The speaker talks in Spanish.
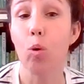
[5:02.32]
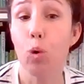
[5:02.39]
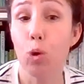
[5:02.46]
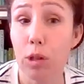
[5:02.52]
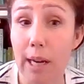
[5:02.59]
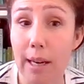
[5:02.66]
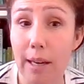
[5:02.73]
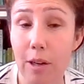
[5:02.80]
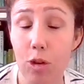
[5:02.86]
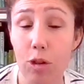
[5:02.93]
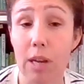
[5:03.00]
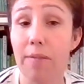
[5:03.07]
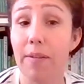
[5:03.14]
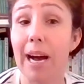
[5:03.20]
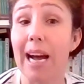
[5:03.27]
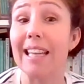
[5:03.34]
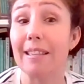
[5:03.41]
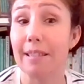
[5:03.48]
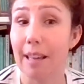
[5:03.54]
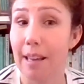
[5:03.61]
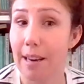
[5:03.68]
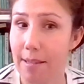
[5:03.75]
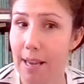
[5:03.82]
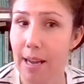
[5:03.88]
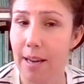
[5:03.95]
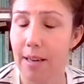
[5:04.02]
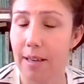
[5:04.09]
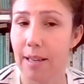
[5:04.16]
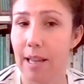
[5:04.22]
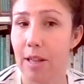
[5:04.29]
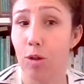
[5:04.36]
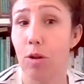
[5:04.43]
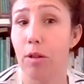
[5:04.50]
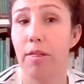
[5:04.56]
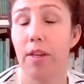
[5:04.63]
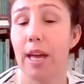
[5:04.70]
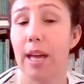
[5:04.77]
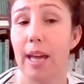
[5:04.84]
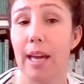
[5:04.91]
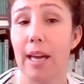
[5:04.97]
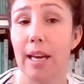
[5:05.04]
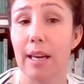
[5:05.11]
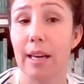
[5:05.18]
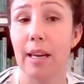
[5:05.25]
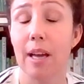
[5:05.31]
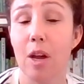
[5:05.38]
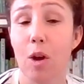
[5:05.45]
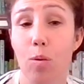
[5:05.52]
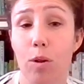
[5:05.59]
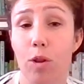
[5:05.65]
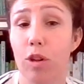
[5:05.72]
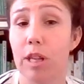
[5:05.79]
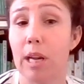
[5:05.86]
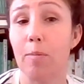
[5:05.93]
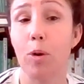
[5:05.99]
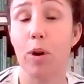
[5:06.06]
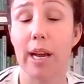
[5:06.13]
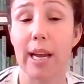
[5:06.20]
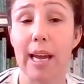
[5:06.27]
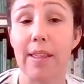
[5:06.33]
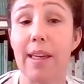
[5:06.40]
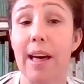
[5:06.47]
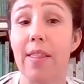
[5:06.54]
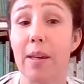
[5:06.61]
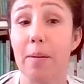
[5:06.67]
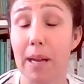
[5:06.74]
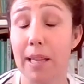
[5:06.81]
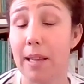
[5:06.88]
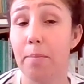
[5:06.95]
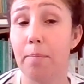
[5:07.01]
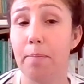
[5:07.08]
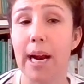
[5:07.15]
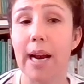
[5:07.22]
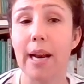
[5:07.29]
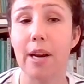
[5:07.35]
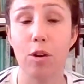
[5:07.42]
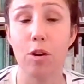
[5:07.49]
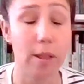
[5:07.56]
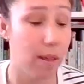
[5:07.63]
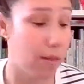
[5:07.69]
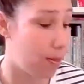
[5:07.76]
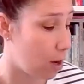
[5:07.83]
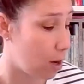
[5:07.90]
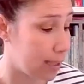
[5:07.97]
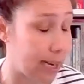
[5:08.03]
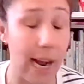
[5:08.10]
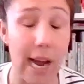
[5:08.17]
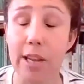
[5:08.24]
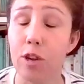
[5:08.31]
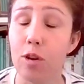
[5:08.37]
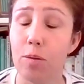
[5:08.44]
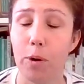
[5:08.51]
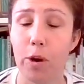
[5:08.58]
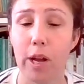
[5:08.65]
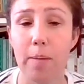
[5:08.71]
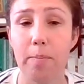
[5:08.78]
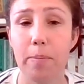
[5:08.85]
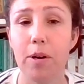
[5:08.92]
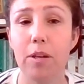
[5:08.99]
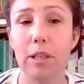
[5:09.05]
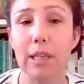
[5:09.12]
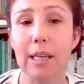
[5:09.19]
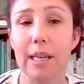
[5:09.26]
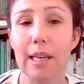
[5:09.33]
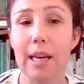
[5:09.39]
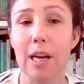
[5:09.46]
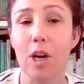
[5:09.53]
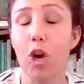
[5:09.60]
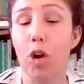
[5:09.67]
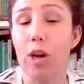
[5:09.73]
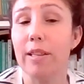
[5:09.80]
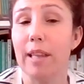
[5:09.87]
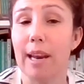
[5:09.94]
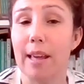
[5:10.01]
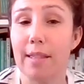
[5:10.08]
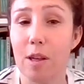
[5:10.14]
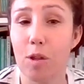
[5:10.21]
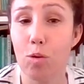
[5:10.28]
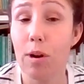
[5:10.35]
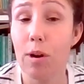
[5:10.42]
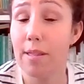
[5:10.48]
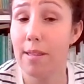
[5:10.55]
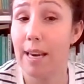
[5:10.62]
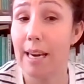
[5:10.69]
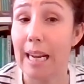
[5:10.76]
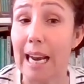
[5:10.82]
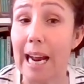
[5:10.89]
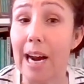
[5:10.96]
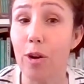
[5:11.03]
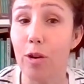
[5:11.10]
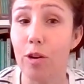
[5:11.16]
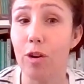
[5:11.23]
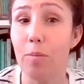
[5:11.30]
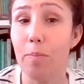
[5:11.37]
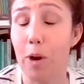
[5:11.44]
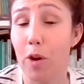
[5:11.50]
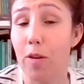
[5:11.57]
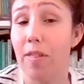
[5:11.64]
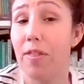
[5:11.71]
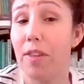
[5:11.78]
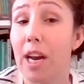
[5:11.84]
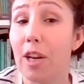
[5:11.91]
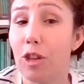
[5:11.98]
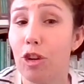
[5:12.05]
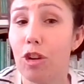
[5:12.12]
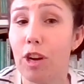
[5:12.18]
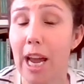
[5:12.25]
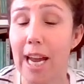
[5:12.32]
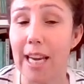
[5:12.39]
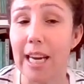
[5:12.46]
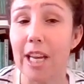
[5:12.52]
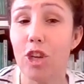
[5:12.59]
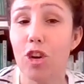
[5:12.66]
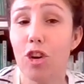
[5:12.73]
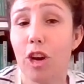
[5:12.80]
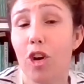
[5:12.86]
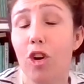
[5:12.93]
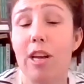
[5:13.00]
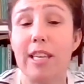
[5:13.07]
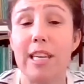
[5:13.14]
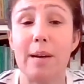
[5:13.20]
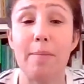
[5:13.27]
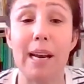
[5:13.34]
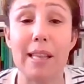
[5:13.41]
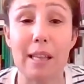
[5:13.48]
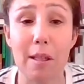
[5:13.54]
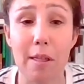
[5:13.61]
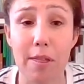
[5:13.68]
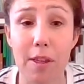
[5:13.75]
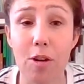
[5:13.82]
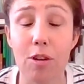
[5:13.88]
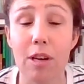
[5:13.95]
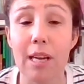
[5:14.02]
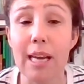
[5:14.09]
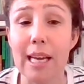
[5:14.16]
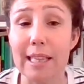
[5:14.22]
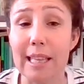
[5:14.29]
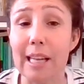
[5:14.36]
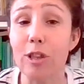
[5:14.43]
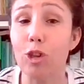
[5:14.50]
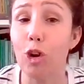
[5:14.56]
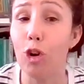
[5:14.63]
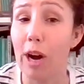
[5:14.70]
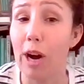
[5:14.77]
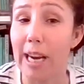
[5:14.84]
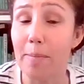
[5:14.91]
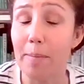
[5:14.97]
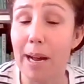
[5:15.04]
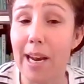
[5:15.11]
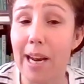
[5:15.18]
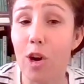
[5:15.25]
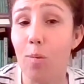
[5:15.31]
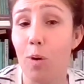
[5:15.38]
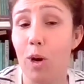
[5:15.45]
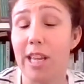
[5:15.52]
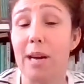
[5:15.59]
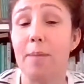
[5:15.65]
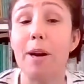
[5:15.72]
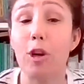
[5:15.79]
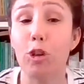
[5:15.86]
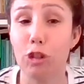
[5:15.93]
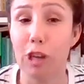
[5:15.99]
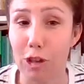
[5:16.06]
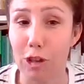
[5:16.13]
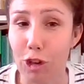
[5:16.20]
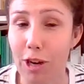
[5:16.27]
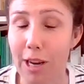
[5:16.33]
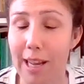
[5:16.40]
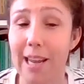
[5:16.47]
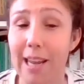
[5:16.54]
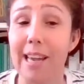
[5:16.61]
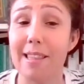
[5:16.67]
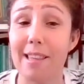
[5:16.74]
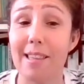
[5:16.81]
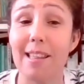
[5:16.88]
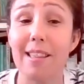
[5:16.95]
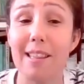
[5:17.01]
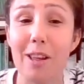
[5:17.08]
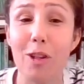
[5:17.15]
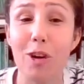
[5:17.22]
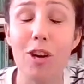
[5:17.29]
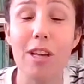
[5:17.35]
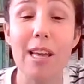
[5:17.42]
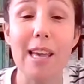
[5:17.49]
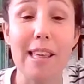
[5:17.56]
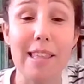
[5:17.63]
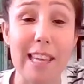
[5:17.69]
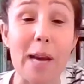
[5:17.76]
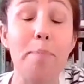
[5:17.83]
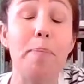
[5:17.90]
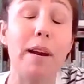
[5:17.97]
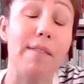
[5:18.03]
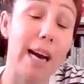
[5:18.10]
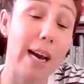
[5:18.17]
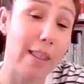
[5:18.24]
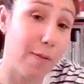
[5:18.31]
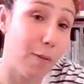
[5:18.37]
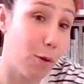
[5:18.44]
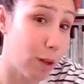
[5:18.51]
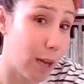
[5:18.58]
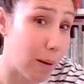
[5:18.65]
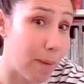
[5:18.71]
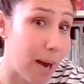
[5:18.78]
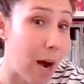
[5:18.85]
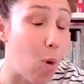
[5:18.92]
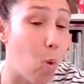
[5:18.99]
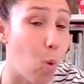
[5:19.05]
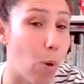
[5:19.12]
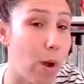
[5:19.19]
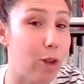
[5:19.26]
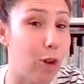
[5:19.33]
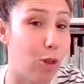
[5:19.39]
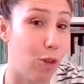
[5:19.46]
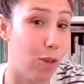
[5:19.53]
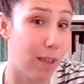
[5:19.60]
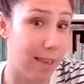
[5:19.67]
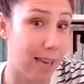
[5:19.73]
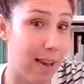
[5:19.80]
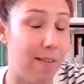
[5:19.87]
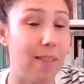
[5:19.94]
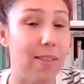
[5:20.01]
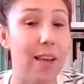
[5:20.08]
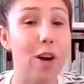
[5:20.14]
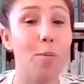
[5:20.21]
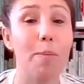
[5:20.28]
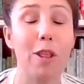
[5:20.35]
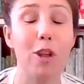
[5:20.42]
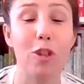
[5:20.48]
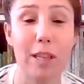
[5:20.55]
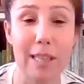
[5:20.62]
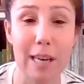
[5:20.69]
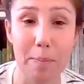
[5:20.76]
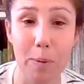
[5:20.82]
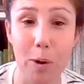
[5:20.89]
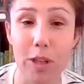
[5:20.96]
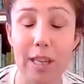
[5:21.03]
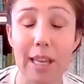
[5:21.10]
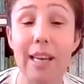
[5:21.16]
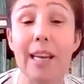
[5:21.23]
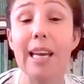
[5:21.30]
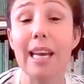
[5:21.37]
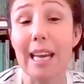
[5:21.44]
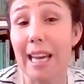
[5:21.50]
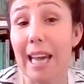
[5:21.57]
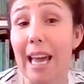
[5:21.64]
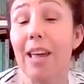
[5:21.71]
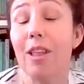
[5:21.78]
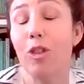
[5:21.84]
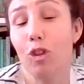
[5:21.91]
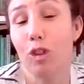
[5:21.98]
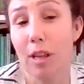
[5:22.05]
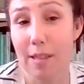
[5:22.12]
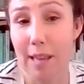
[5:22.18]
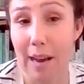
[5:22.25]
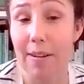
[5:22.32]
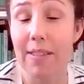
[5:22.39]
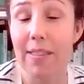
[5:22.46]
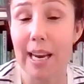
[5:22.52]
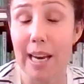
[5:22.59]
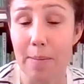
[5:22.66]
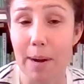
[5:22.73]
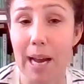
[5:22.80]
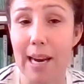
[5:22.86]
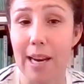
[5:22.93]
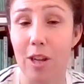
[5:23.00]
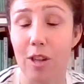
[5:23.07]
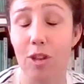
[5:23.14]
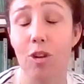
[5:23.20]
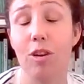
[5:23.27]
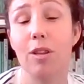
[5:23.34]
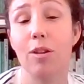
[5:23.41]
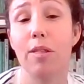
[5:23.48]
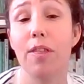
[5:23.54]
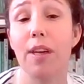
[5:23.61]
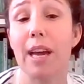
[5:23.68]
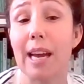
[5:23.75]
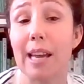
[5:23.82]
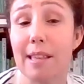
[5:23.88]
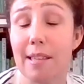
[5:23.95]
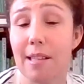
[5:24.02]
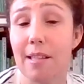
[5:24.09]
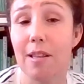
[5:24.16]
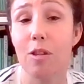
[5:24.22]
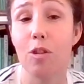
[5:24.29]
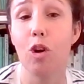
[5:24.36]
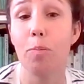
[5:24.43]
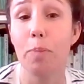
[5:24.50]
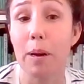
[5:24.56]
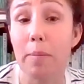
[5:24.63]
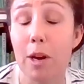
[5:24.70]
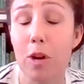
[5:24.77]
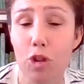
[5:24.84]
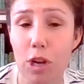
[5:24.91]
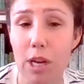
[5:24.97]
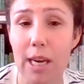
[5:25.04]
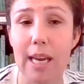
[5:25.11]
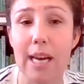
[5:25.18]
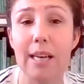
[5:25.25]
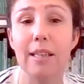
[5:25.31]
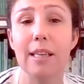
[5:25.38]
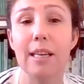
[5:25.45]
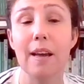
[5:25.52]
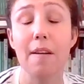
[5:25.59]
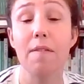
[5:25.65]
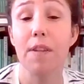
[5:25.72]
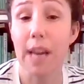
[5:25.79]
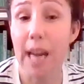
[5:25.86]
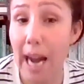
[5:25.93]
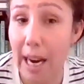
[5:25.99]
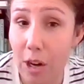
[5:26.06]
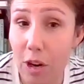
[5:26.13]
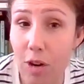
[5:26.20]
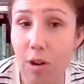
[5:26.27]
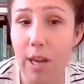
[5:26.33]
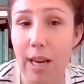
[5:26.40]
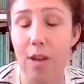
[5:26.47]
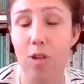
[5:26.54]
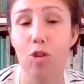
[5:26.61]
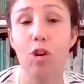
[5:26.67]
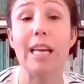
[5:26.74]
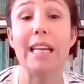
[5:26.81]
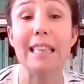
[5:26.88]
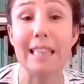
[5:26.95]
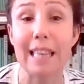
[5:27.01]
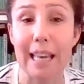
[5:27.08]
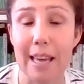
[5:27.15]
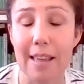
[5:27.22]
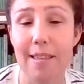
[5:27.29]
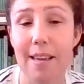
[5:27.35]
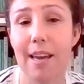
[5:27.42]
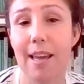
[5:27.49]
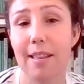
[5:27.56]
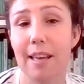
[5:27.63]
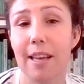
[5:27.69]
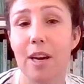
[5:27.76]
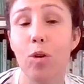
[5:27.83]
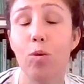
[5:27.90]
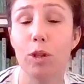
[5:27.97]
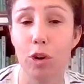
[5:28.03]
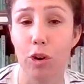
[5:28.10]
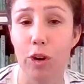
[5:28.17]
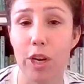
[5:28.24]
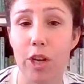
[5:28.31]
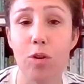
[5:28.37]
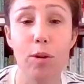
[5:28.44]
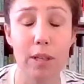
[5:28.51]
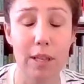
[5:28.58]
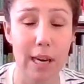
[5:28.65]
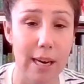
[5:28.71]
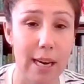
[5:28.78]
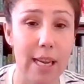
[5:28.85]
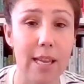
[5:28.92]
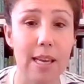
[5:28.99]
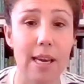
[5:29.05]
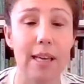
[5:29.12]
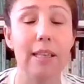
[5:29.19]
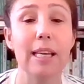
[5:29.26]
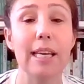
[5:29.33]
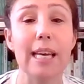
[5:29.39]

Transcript: gusta, no te va a interesar. Entonces, en, cuando estamos en edades más tempranas, ¿no? De 0 a 3 años, por ejemplo, los intereses suelen ser claros, ¿no? Pero es cierto que hay niños que no les llaman la atención tanto los animales como les llaman los tractores. En ese sentido, siempre van a disfrutar más un cuento donde se hablen de los medios de transporte que donde se hablen de animales, ¿no? Entonces, en ese sentido, lo primero sería fijarnos en esos intereses que tienen nuestros niños y nuestras niñas.